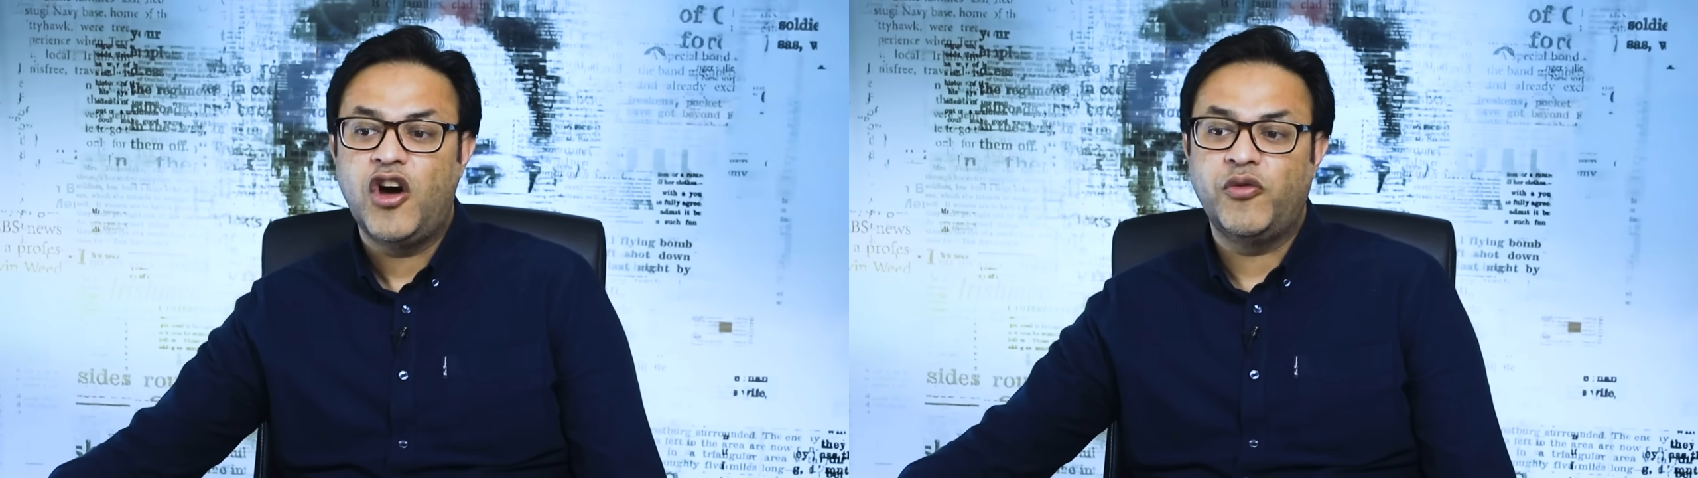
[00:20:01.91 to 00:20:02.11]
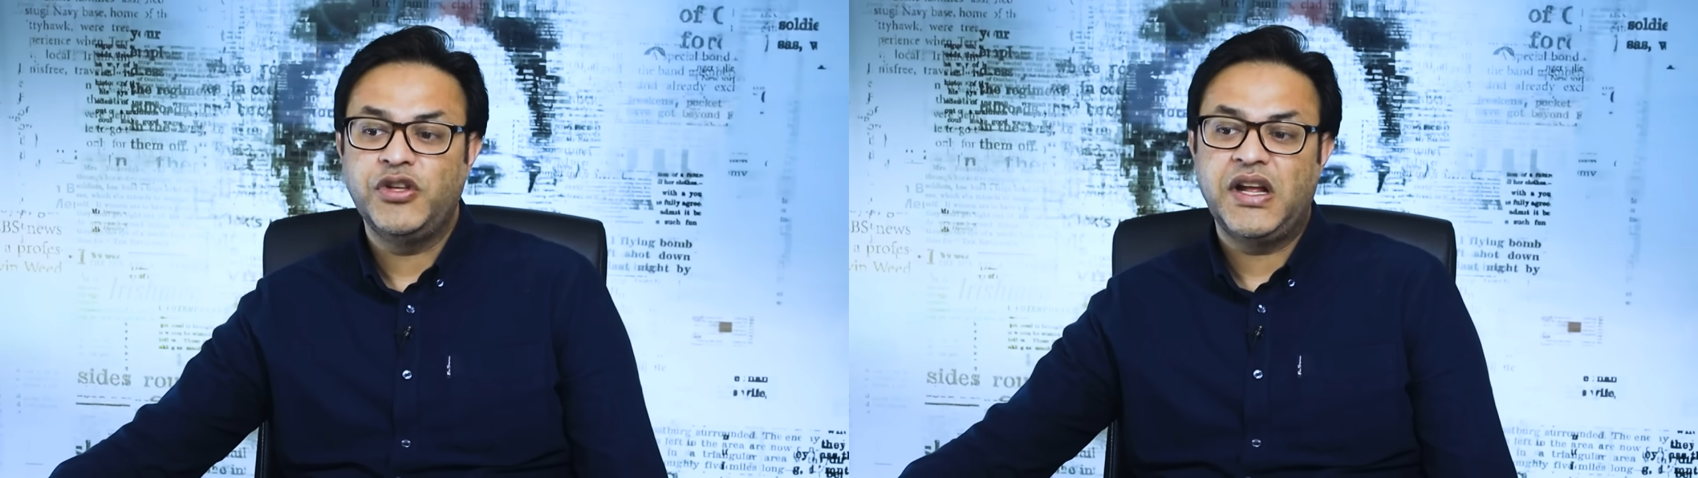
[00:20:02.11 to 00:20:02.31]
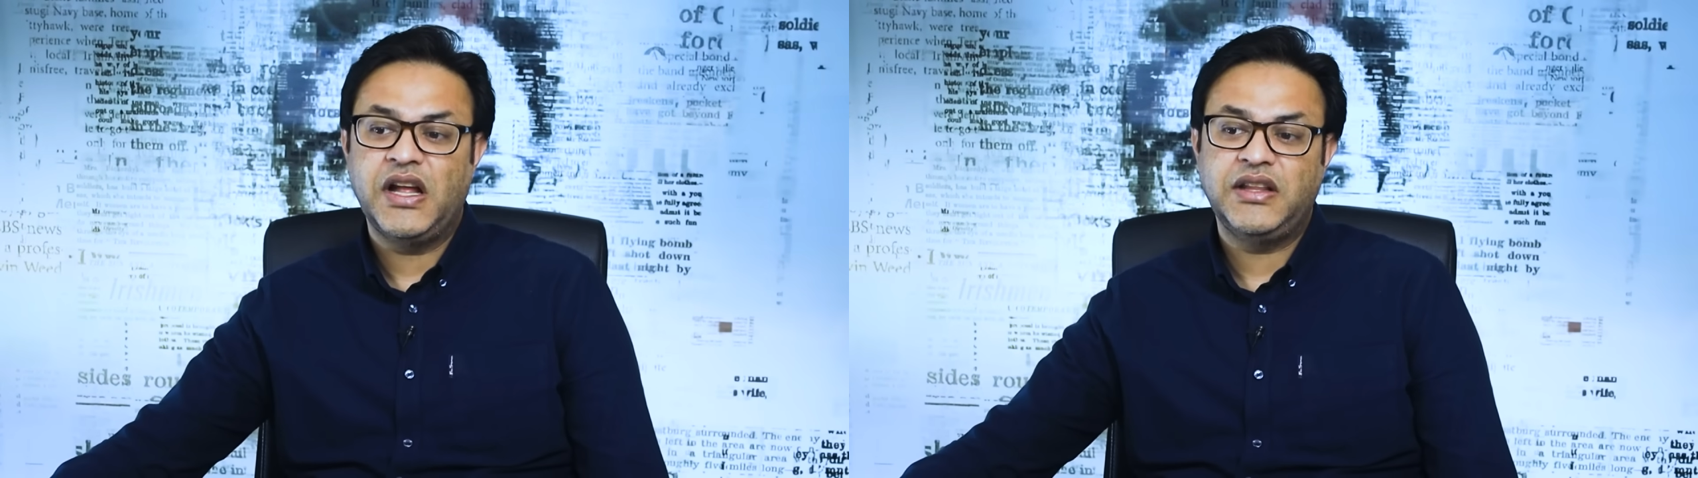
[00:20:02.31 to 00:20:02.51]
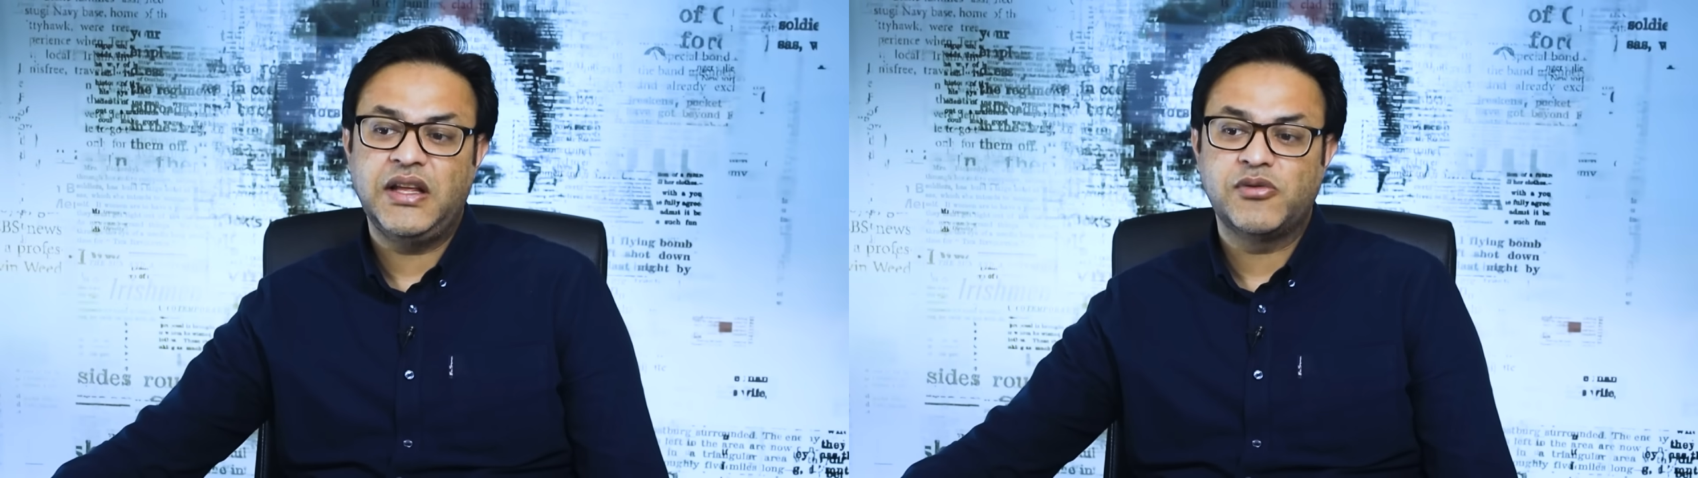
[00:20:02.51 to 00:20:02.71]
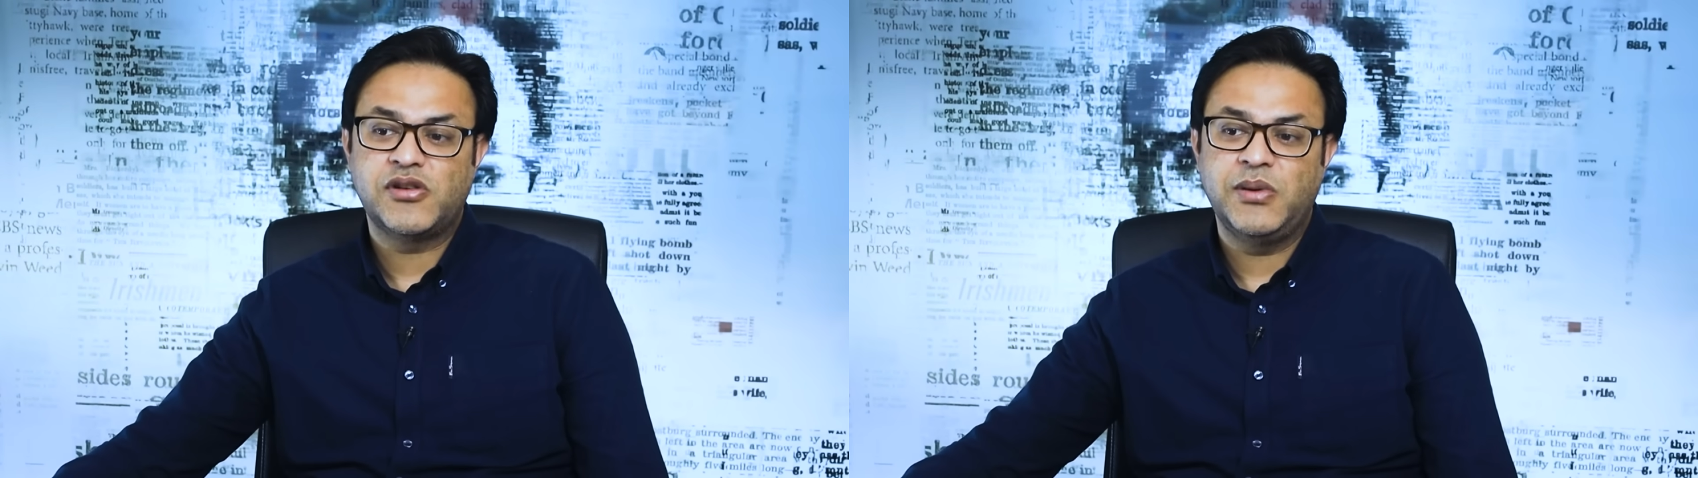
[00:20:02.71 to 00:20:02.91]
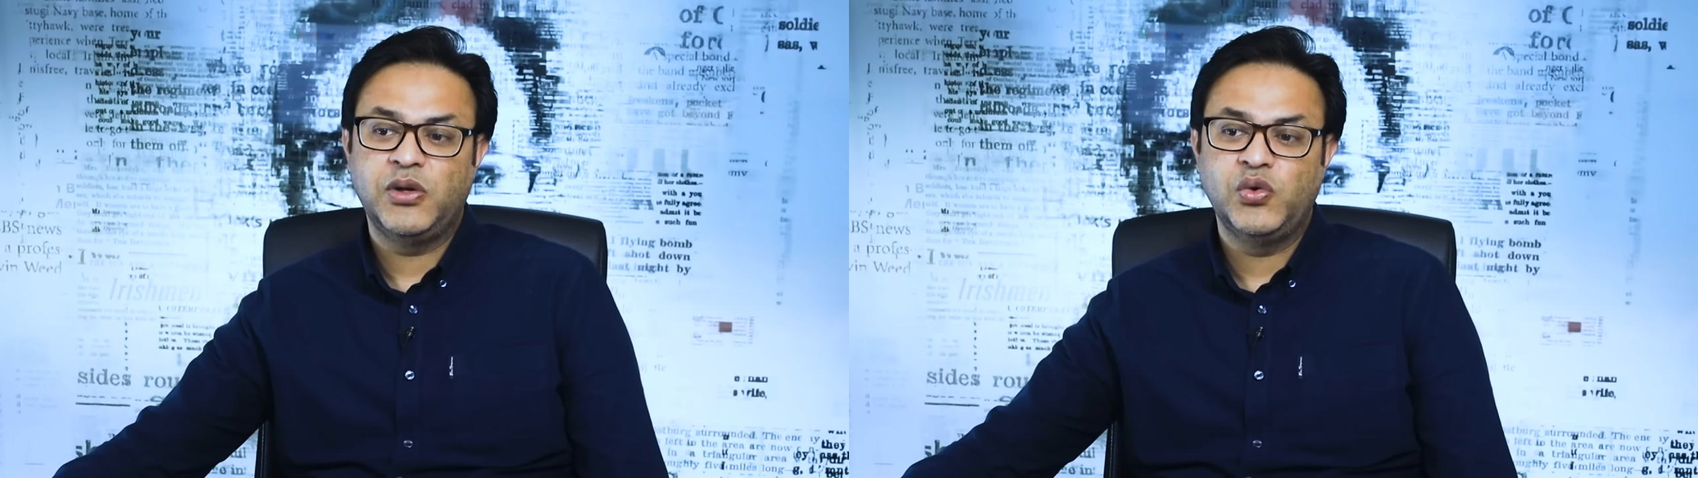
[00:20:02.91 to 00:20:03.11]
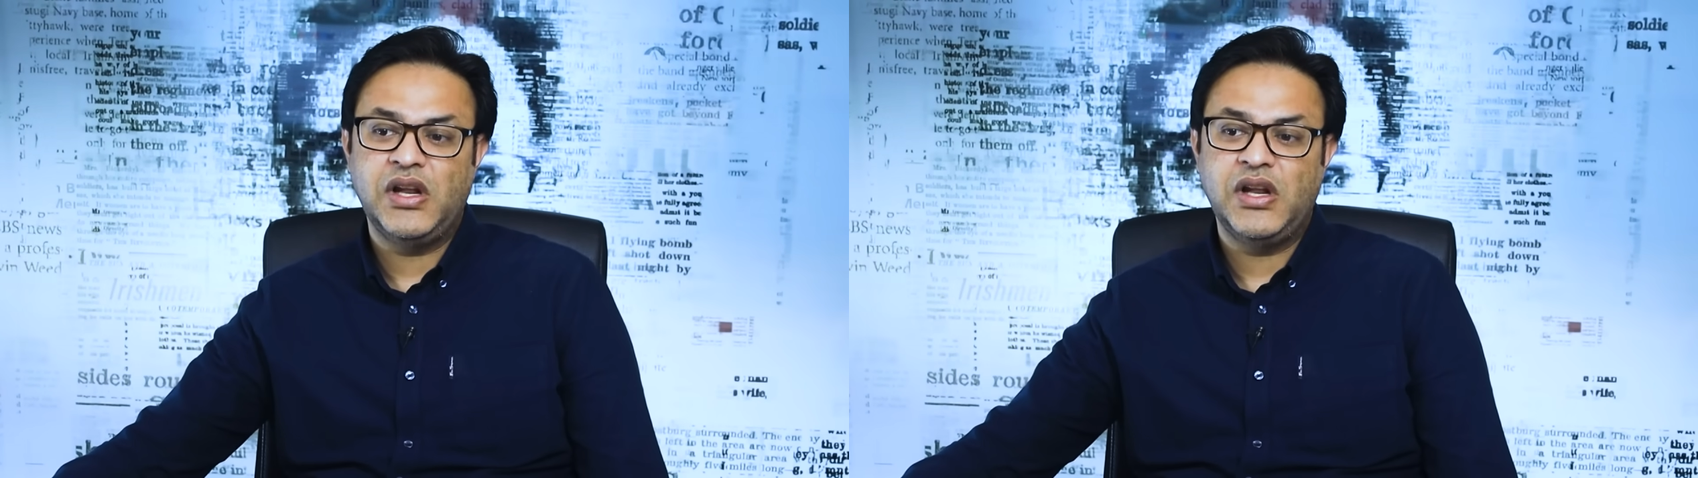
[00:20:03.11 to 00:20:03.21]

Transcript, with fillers: और वो ये कहते हैं कि मुस्लिम लीग